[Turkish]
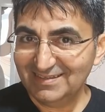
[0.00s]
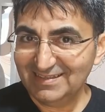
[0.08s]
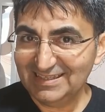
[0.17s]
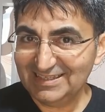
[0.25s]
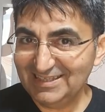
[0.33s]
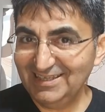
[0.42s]

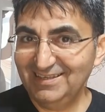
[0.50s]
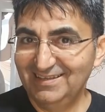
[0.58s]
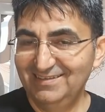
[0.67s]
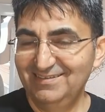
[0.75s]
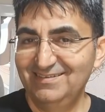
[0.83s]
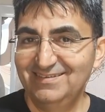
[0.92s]

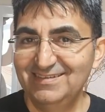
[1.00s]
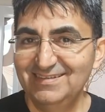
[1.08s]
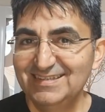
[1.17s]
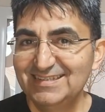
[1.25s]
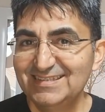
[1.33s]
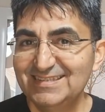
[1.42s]
İki,
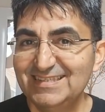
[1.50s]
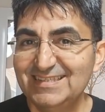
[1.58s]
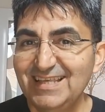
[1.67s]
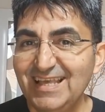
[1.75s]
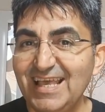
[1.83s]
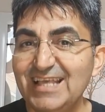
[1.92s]

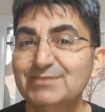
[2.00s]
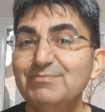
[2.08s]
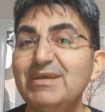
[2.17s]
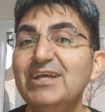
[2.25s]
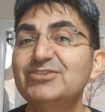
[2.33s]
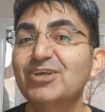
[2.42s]
sizi
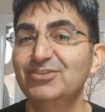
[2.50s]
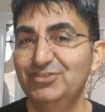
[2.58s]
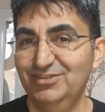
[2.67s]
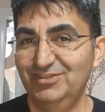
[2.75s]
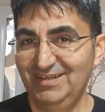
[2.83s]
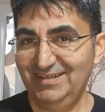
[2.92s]
ezmeye
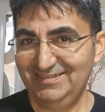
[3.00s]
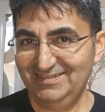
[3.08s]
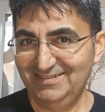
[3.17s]
çalışırlar.